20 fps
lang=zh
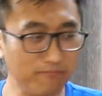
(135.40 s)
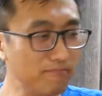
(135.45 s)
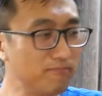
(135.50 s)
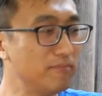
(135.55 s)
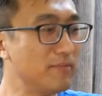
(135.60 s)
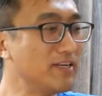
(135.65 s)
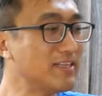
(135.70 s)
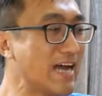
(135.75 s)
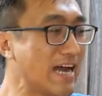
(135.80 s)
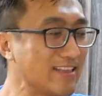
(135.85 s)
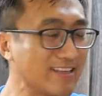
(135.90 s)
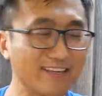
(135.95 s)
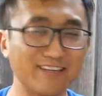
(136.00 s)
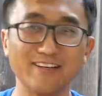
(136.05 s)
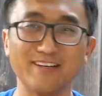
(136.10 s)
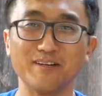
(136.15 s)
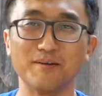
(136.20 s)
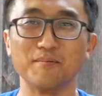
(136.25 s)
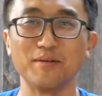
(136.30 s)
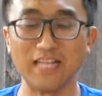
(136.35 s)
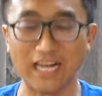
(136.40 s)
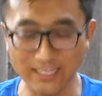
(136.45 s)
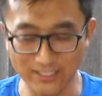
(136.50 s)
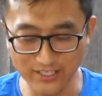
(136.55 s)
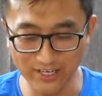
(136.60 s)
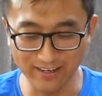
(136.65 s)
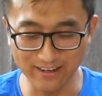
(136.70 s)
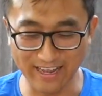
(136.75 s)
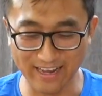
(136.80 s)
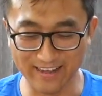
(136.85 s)
没拿那个没拿
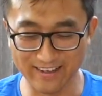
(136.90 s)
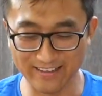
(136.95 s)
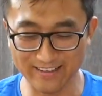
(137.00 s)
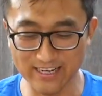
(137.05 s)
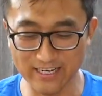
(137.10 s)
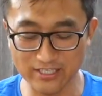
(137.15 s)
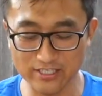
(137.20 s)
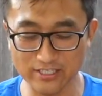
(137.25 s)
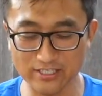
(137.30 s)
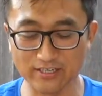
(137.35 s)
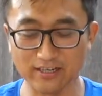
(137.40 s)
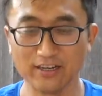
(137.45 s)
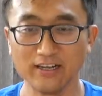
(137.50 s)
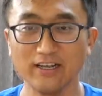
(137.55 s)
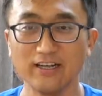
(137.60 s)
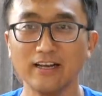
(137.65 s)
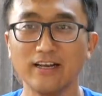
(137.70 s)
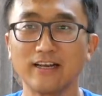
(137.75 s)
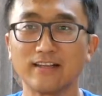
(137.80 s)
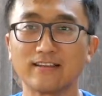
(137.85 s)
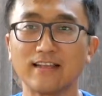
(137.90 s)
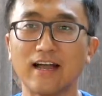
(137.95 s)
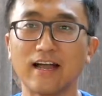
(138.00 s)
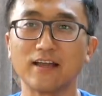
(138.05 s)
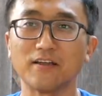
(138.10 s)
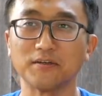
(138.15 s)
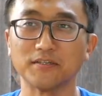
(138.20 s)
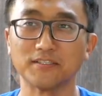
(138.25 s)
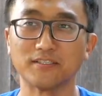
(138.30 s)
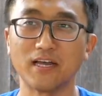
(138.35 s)
秤来，但是大
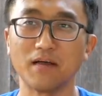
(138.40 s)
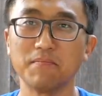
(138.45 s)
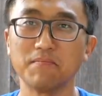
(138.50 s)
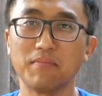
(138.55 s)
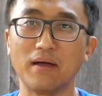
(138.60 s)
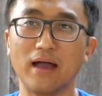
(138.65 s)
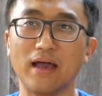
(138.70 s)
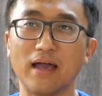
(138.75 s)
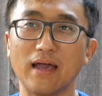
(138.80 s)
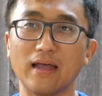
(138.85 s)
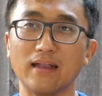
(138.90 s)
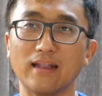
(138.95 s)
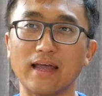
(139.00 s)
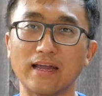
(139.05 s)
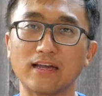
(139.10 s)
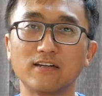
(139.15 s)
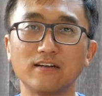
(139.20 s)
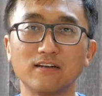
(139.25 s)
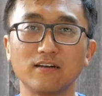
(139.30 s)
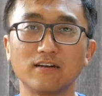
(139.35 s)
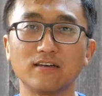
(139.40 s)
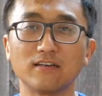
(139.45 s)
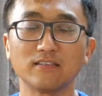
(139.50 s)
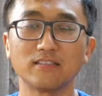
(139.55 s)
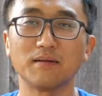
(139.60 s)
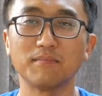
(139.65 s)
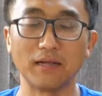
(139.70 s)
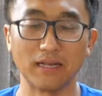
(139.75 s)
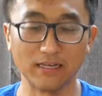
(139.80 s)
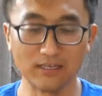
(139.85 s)
概有三百来克，
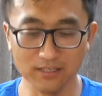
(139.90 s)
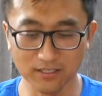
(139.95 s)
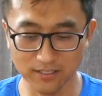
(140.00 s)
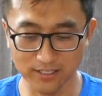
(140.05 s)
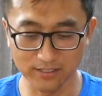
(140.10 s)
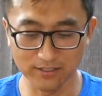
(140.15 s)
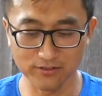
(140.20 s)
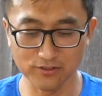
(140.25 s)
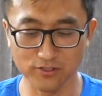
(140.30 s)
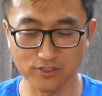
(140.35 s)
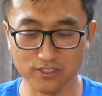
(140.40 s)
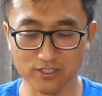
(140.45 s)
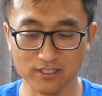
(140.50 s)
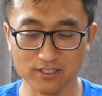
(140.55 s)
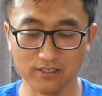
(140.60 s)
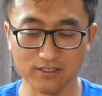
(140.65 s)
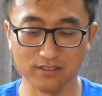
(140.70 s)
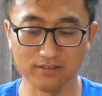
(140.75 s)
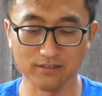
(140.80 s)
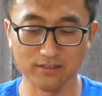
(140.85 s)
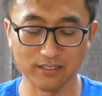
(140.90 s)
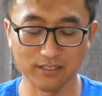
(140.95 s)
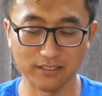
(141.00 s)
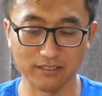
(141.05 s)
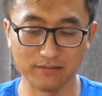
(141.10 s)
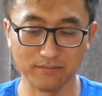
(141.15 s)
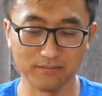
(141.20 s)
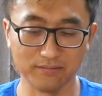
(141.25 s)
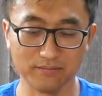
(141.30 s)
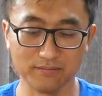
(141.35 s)
三百来克就是
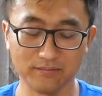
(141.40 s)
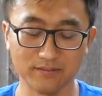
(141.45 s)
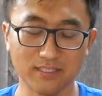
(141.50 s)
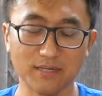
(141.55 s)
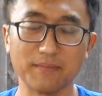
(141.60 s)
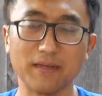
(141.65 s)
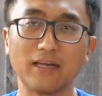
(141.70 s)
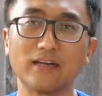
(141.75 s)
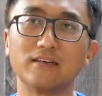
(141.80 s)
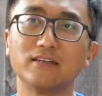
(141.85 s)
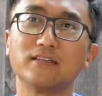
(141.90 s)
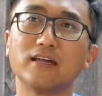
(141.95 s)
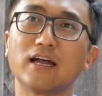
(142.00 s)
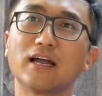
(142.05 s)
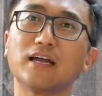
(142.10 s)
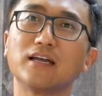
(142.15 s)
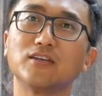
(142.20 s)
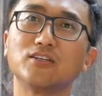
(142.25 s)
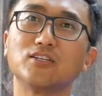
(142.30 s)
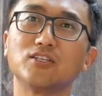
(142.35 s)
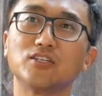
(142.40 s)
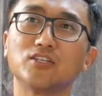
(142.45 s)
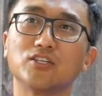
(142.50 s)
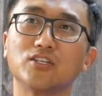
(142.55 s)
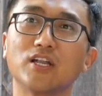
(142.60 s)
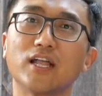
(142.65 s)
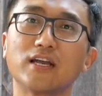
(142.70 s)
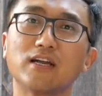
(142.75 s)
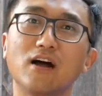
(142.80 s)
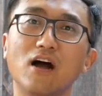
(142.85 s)
呃，三百来克大概
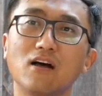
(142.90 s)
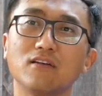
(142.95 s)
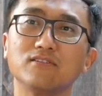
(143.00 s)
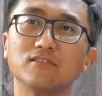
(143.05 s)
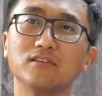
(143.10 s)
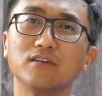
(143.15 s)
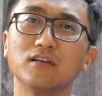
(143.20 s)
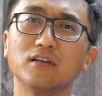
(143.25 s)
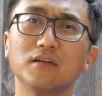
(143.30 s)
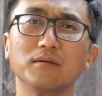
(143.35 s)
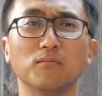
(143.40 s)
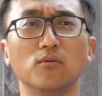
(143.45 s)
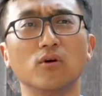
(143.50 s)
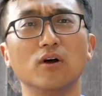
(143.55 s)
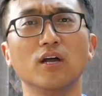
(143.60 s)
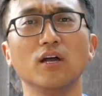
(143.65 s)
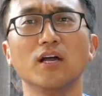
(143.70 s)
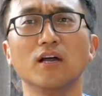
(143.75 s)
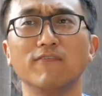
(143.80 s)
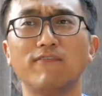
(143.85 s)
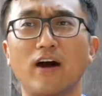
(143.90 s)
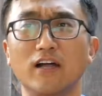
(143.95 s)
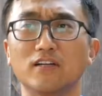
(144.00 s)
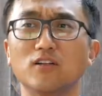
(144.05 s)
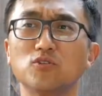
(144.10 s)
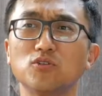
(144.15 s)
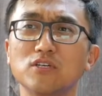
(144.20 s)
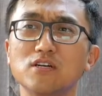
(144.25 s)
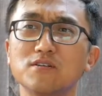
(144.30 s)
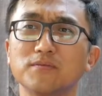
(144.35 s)
十来个盎司不？网
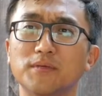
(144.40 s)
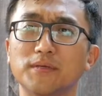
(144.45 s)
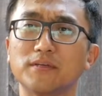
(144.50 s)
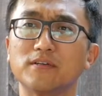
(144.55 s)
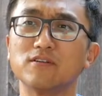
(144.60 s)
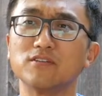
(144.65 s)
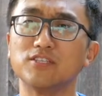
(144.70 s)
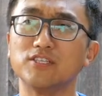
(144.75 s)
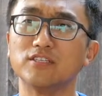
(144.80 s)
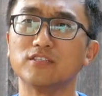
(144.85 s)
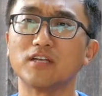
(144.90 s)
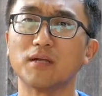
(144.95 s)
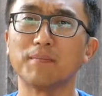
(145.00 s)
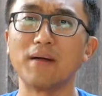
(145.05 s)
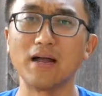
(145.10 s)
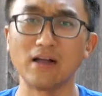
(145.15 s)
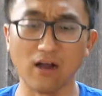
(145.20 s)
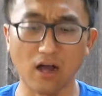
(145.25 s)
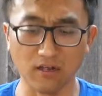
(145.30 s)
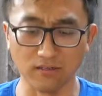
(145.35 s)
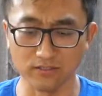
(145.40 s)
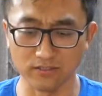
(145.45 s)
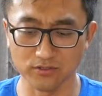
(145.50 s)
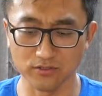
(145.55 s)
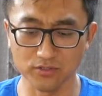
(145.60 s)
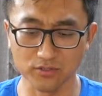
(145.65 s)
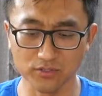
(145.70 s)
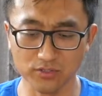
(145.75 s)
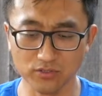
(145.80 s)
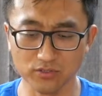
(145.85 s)
上说更更轻在八个盎司，
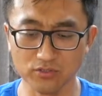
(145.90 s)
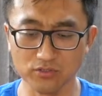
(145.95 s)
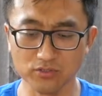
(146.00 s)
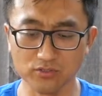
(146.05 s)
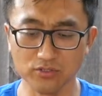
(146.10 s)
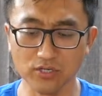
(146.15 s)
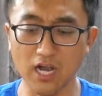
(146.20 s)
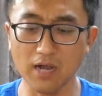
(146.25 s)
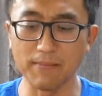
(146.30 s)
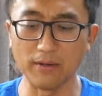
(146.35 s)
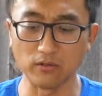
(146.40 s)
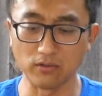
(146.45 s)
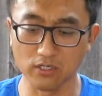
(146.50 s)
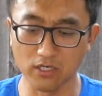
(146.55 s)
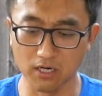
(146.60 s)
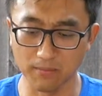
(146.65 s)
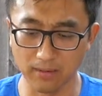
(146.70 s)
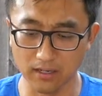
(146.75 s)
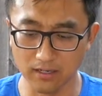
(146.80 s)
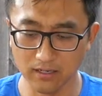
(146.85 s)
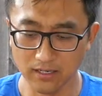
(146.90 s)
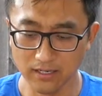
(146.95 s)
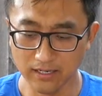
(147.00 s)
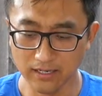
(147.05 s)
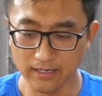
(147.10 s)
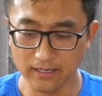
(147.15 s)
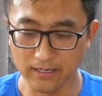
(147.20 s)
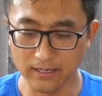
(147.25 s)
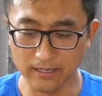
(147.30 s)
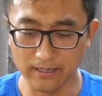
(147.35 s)
就是就就是二百多克吧，
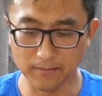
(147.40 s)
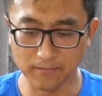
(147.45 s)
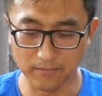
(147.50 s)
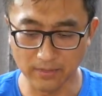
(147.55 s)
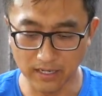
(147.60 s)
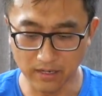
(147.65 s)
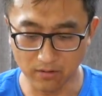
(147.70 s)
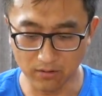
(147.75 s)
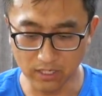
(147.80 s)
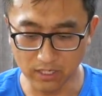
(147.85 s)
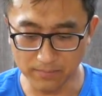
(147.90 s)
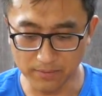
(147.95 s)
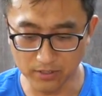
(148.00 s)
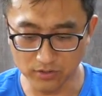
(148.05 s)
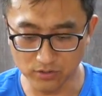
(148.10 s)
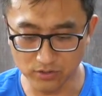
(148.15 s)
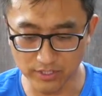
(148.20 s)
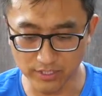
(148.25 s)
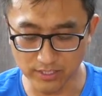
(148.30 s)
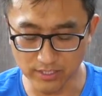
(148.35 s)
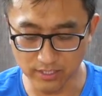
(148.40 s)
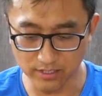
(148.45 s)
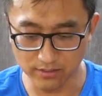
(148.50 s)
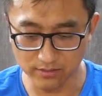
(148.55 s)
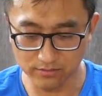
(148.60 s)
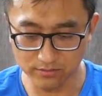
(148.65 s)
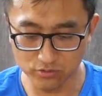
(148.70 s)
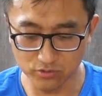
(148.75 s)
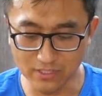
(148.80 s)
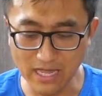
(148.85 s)
啊，然后里边就是一个
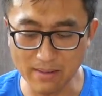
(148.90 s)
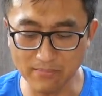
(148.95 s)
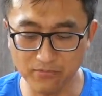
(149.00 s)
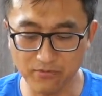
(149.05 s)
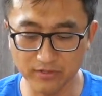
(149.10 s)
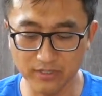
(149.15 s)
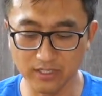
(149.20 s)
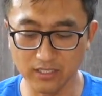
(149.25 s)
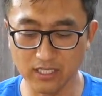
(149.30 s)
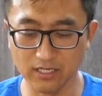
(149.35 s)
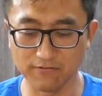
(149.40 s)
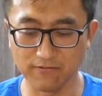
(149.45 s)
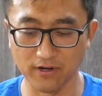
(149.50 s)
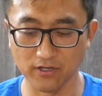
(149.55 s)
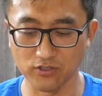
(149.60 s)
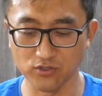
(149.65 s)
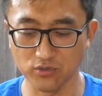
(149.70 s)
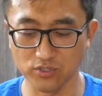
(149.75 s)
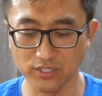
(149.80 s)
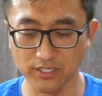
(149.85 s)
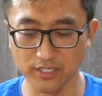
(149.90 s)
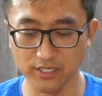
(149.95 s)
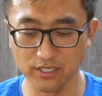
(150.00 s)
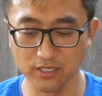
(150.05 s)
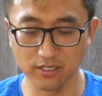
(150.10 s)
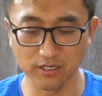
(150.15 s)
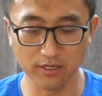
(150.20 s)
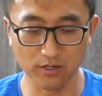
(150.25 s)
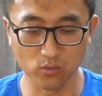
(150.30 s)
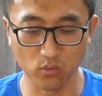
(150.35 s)
大部分的地方就是一个
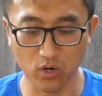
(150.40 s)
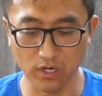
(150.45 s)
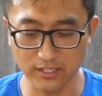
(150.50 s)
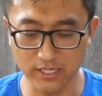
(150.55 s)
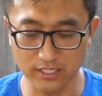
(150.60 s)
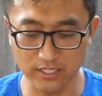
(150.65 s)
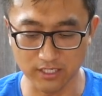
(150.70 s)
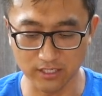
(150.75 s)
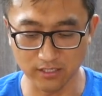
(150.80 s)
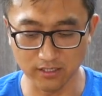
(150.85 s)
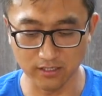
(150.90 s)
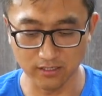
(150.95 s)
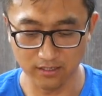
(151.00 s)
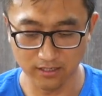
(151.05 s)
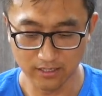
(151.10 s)
搁一骨化电池的，